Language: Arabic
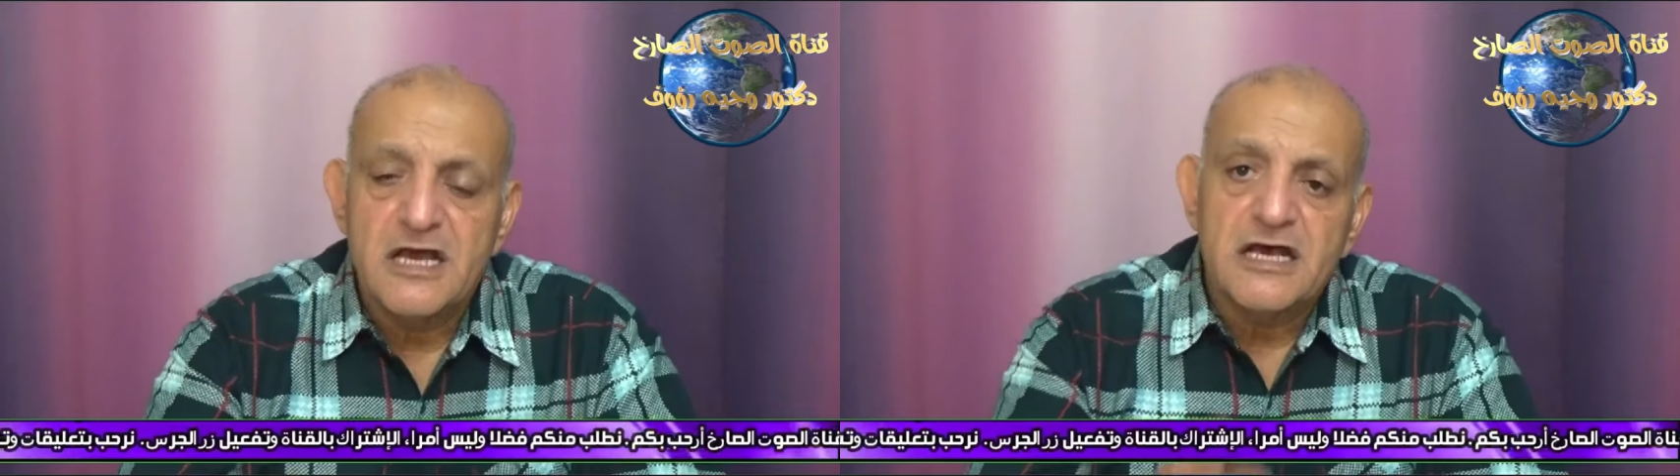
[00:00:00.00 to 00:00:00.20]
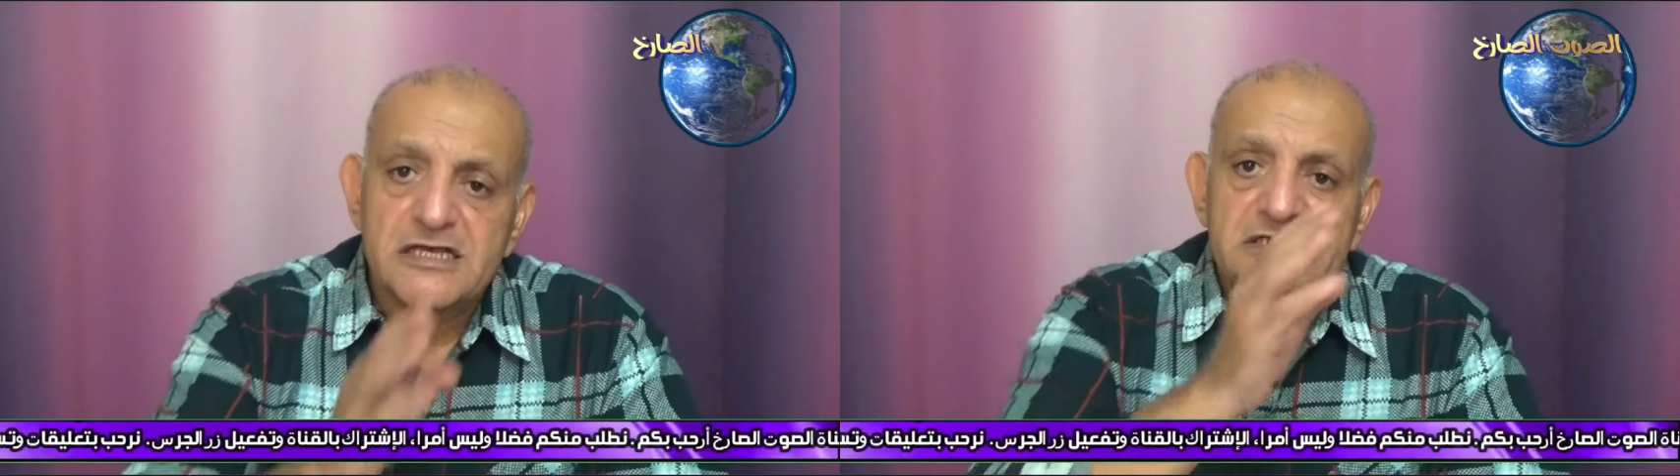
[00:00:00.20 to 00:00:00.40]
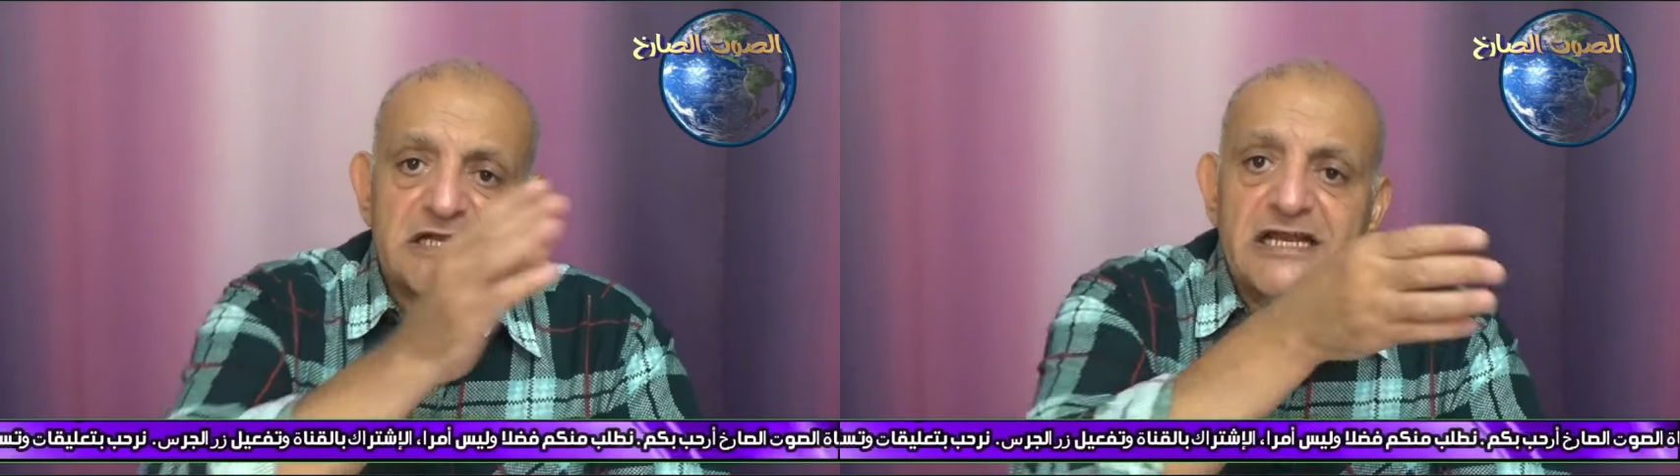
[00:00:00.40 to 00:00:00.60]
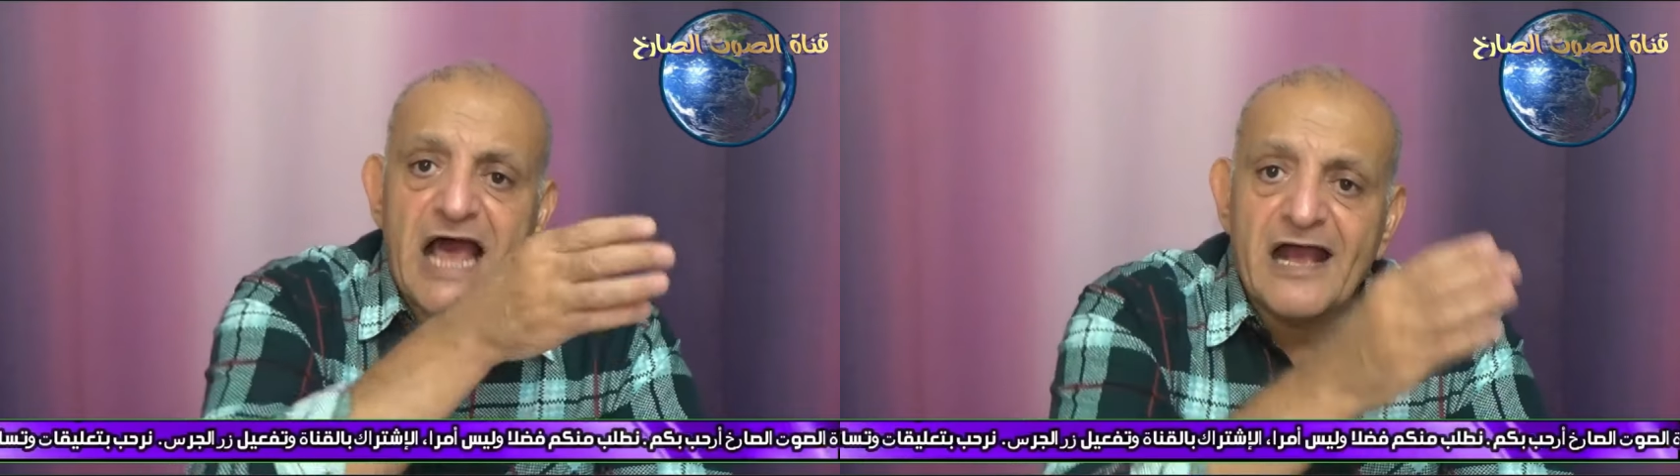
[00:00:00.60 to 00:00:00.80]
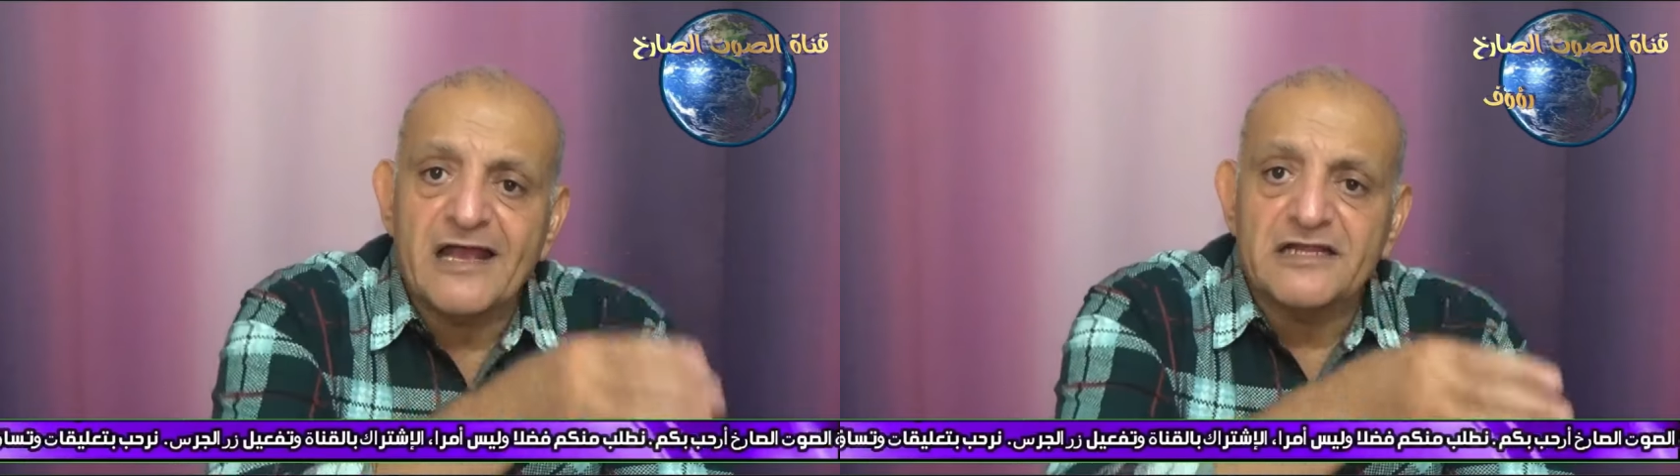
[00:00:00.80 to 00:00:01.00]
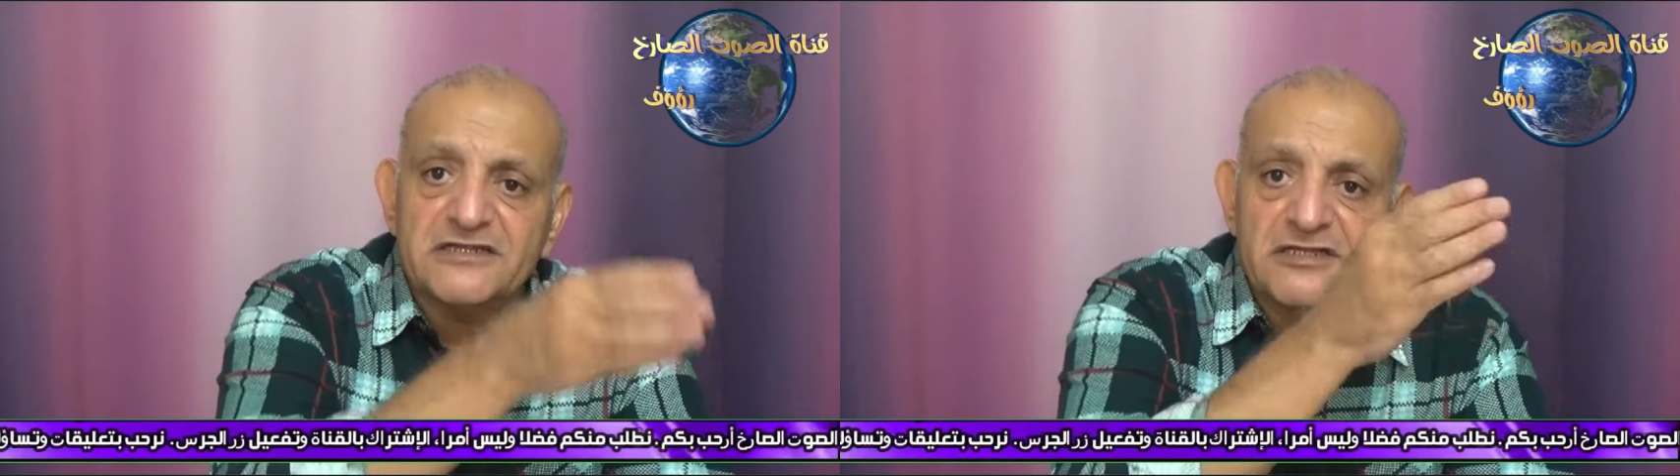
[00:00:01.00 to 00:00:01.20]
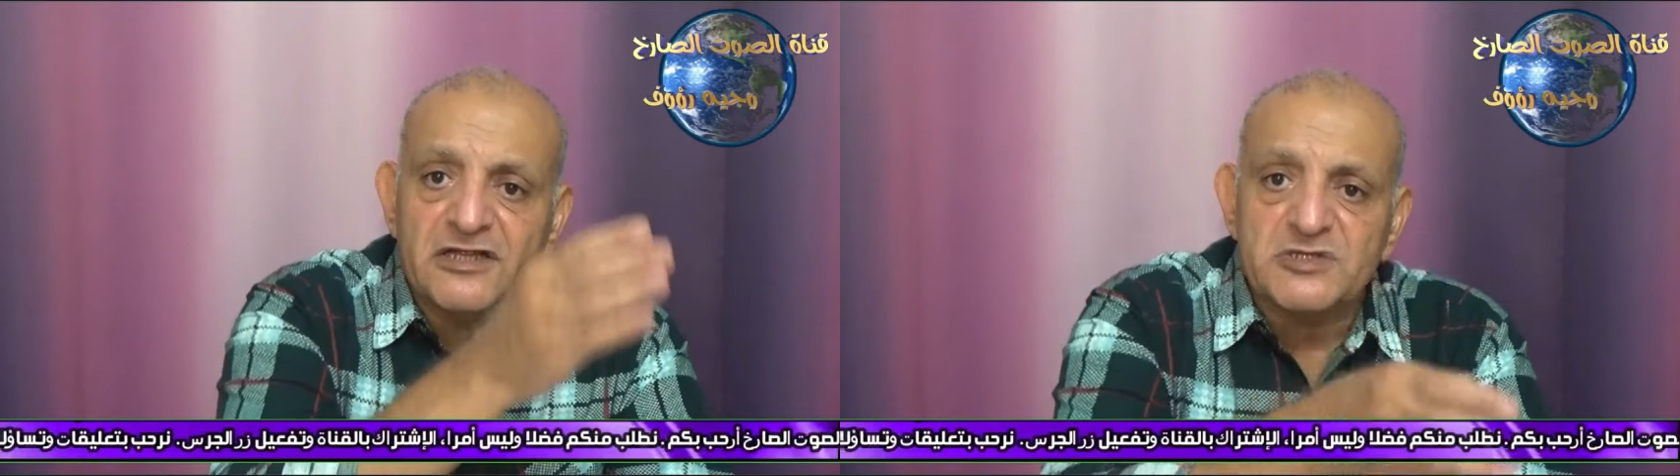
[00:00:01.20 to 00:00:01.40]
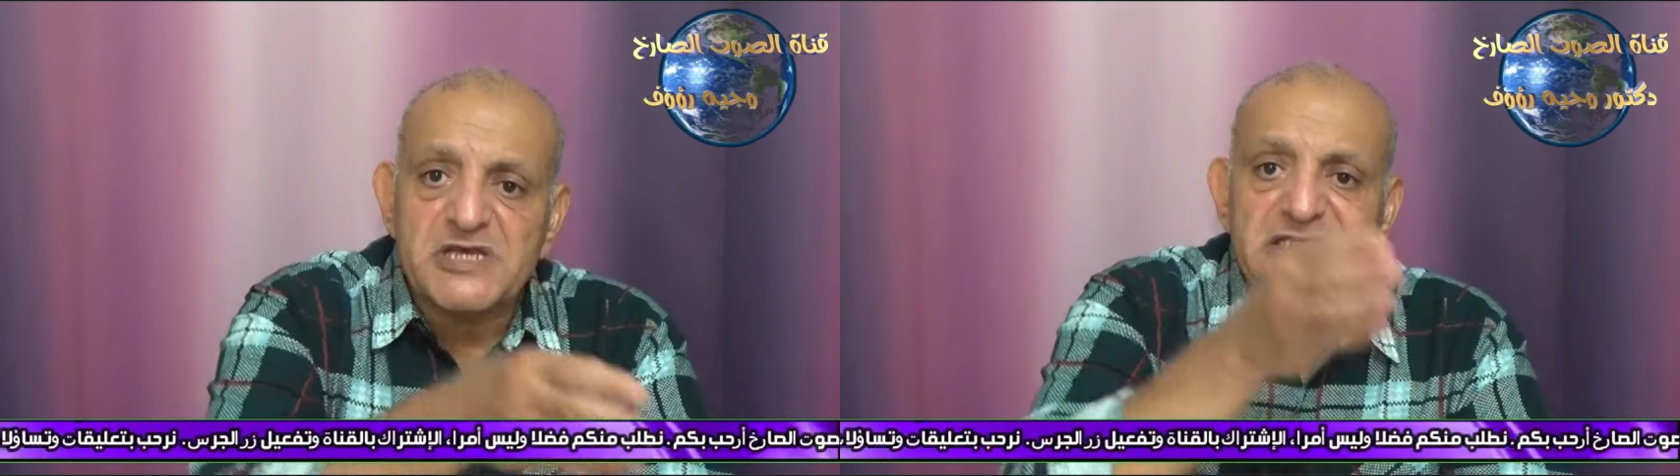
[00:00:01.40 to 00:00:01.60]
إسرائيل أنكرت أن
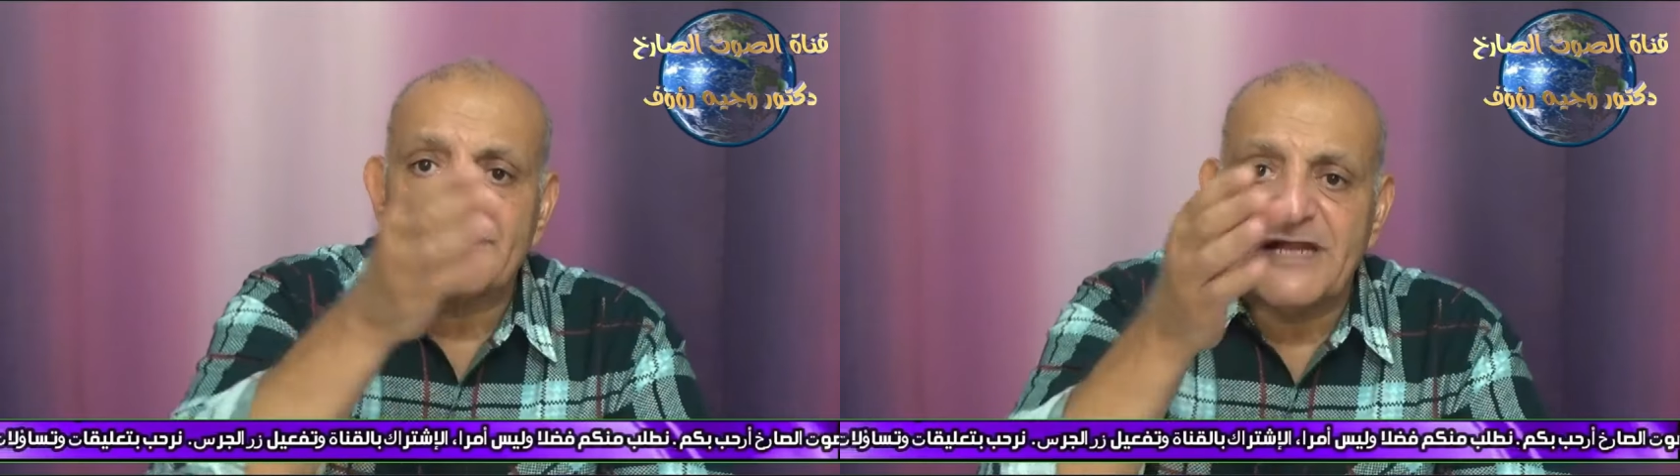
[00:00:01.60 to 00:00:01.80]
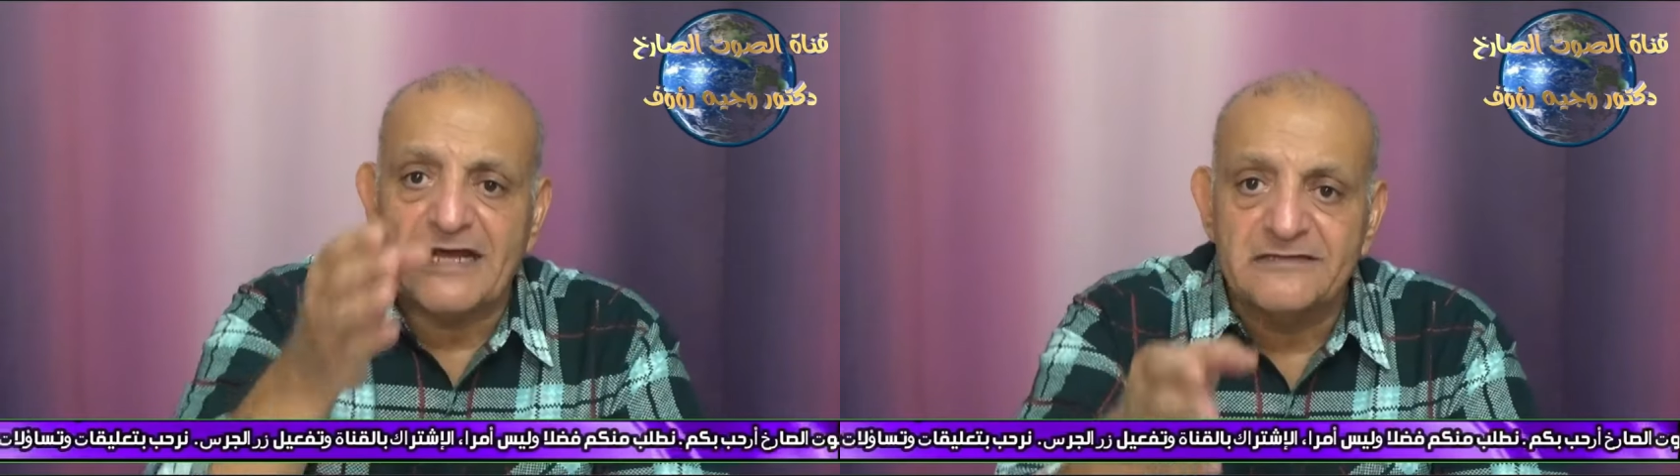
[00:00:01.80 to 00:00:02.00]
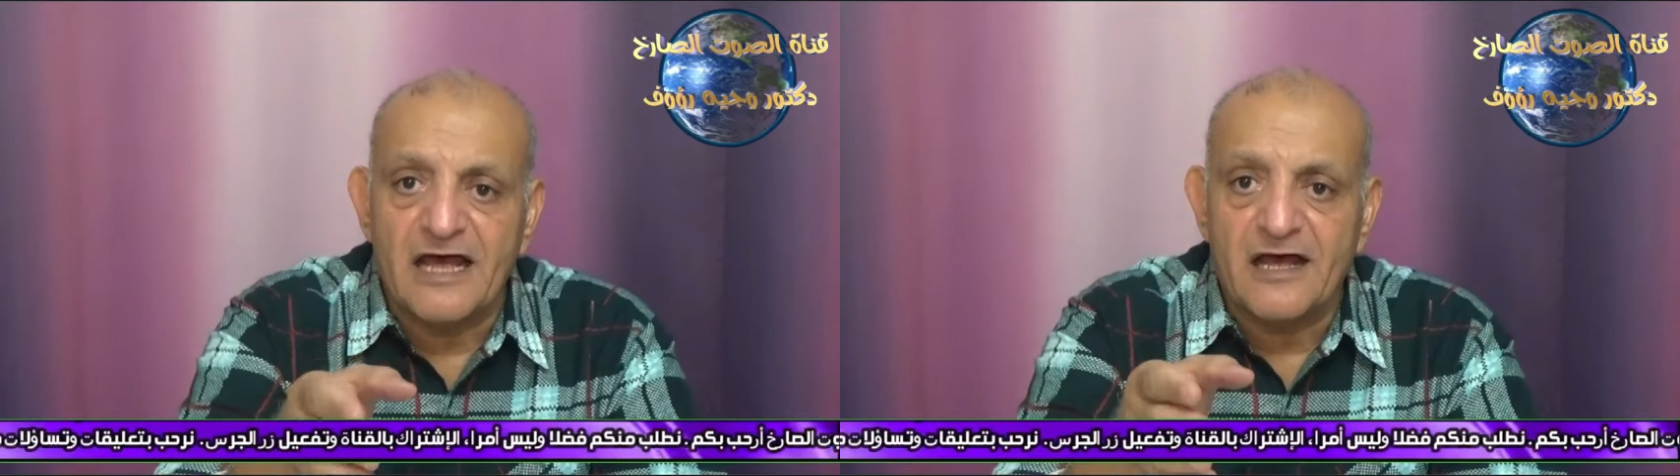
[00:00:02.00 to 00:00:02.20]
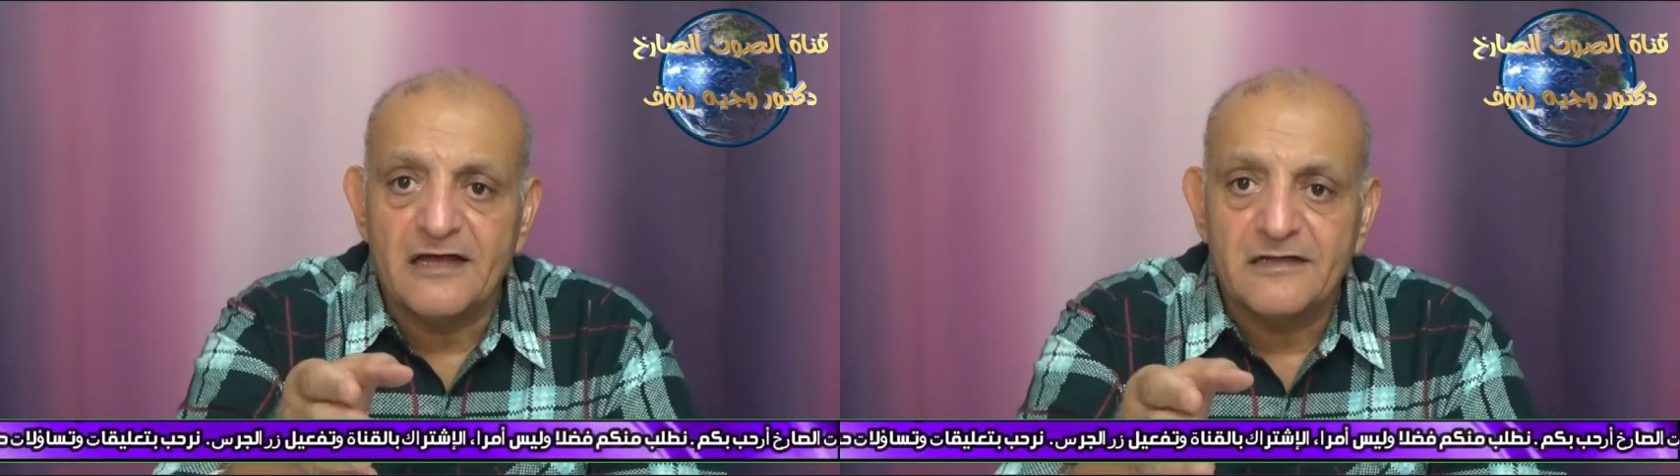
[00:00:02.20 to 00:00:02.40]
الرصاصة من عندها